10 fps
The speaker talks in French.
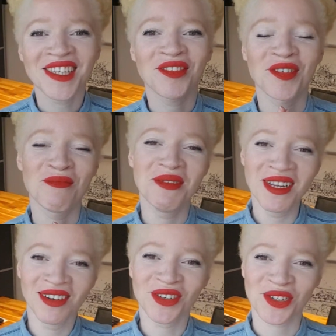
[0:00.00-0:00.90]
ça fait
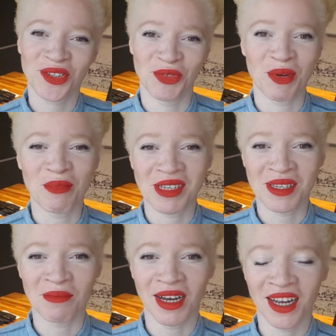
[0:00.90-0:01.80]
mille ans que je suis pas
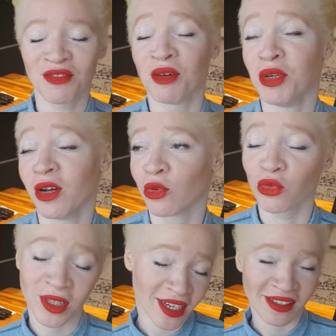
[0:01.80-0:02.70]
passée par là, enfin mille ans,
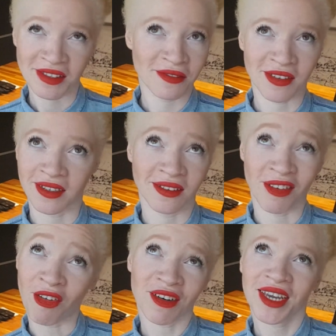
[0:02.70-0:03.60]
tout est relatif, hein.
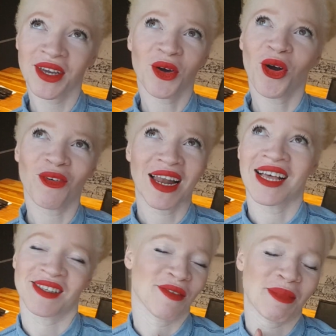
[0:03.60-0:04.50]
en vrai, euh, voilà,
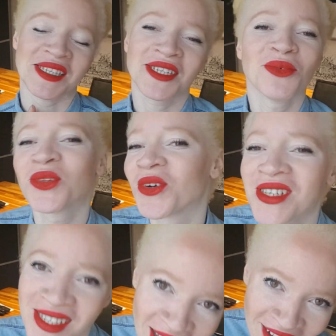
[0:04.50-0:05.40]
ça fait pas si longtemps que
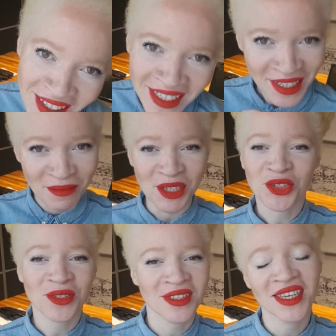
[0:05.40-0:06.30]
ça, mais
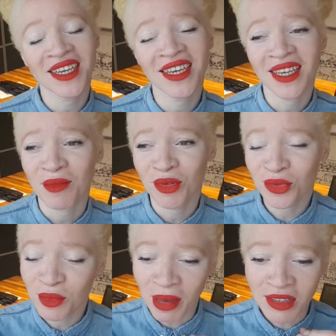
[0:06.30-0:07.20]
je sais, il y a
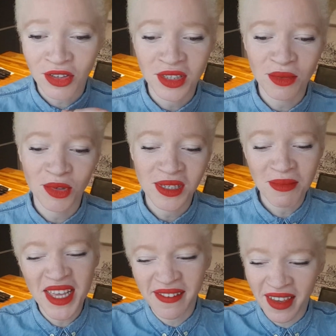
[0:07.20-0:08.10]
beaucoup de personnes qui vont dit «
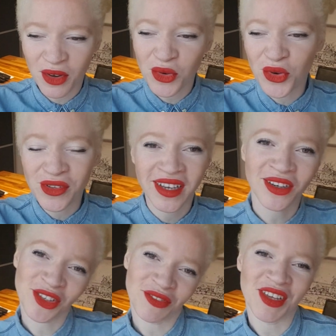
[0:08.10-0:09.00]
Mais t'es où T'es quand
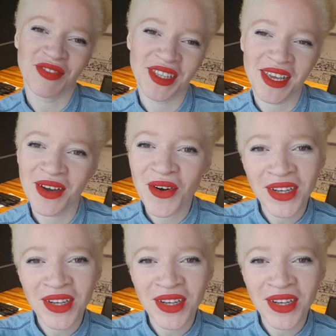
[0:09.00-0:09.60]
Tu refais de vidéo